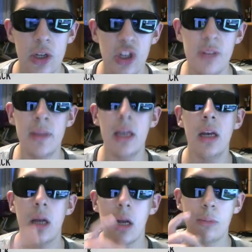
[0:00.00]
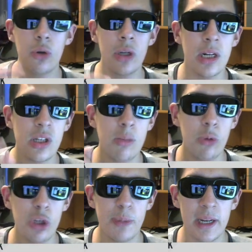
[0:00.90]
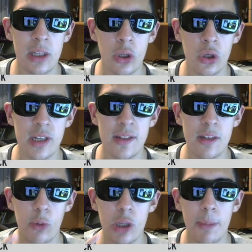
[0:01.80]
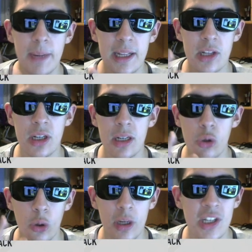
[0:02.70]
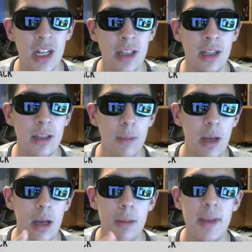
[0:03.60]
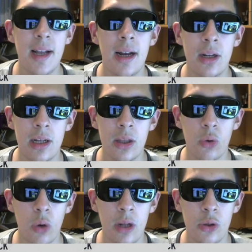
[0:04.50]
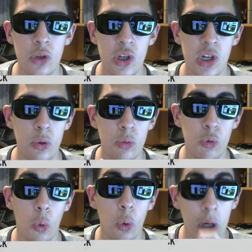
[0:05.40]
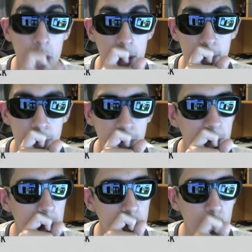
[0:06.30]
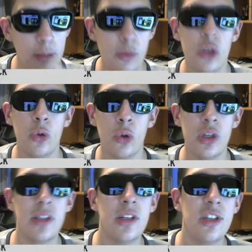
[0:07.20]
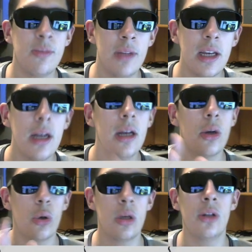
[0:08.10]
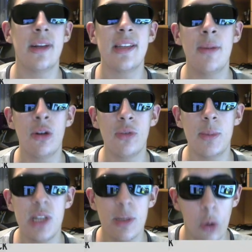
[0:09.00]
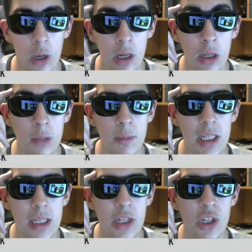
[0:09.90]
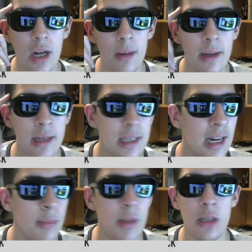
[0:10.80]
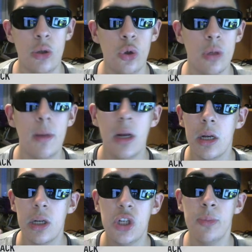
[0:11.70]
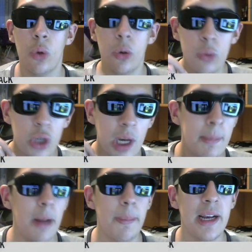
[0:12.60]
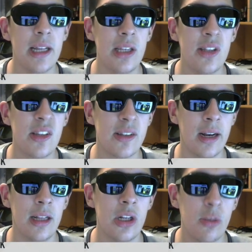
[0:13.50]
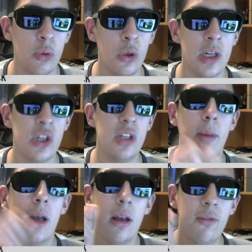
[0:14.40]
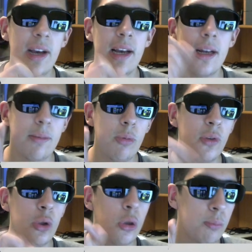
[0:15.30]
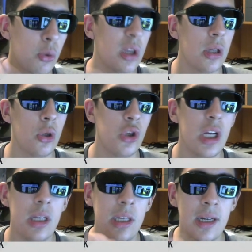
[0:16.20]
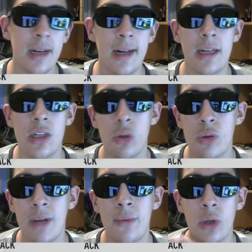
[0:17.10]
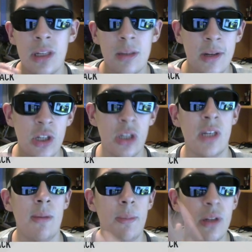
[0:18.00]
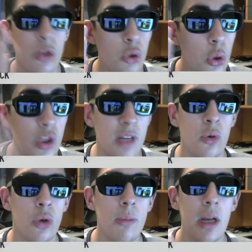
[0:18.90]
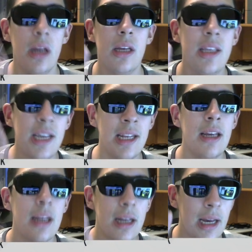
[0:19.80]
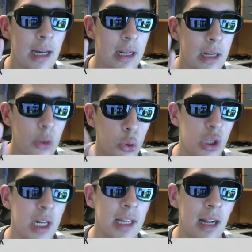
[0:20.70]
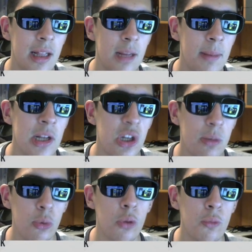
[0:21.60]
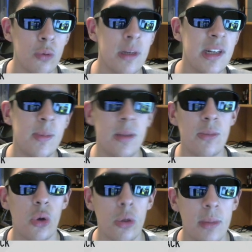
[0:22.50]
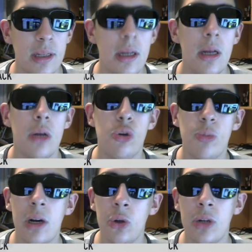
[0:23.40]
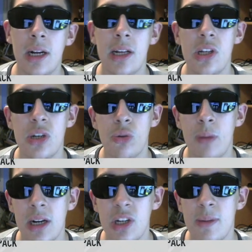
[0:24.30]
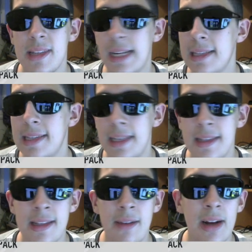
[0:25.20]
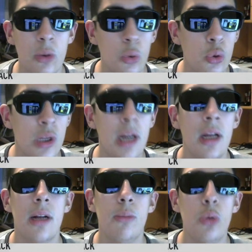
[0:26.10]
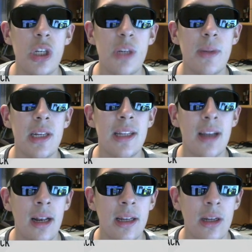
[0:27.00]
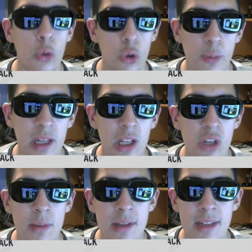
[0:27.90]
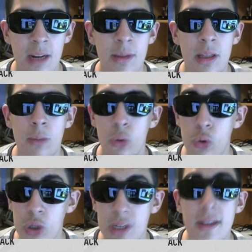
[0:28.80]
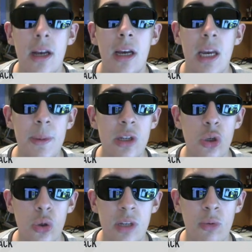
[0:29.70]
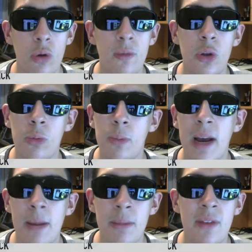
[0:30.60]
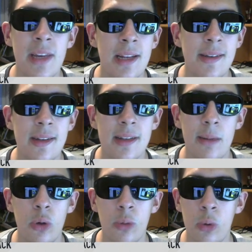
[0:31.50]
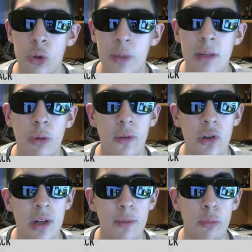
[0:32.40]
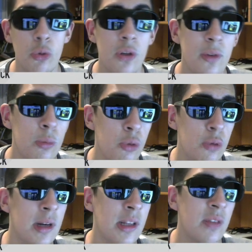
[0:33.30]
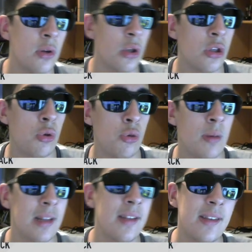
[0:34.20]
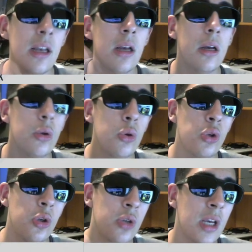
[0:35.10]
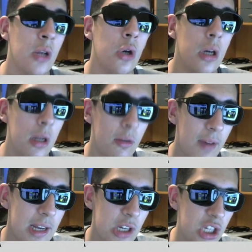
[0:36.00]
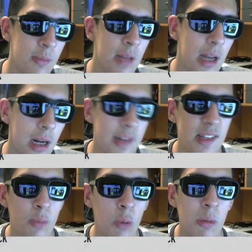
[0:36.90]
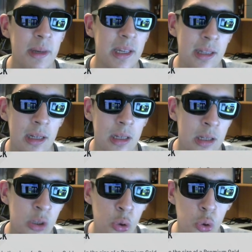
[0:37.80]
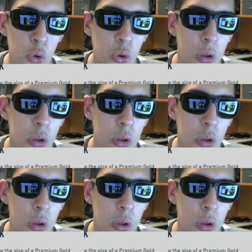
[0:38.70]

Şimdi Bugün açtığım müthiş paketi göreceksiniz. Bu arada paketi açarken çok heyecanlandım. Bir tane vardı Ronaldo çıkacak diyorum çünkü o kadar yani böyle bir şey göreceksiniz şimdi. Ronaldo aslında Man of the Match ama o an aklım gittiği için abi hani kendimden geçiyorum. Şimdi o mükemmel paketi izleyeceğiz arkadaşlar. Bugün açtım ve bu videoluk bu kadar olacak. Yarın arkadaşlar güzel video getirmeye çalışacağım. Hepinizi çok seviyorum. Yeni e, totslar geldi ama ancak bugün vurma kısmetimiz olmadı. Cuma günü arkadaşlar Cuma akşamı saat 8'de veya 9'da müthiş bir İtalya Ligi tots paket açılımında sizlerle birlikte buluşacağız. Hepinizi çok seviyorum. Lütfen videomu beğenmeyi ve yenisiniz abone olmayı unutmayın. Profesyonel futbolcu video bu cumartesi ve ondan sonra cumartesi %100 geliyor ve şimdi asıl bomba paketi izliyoruz.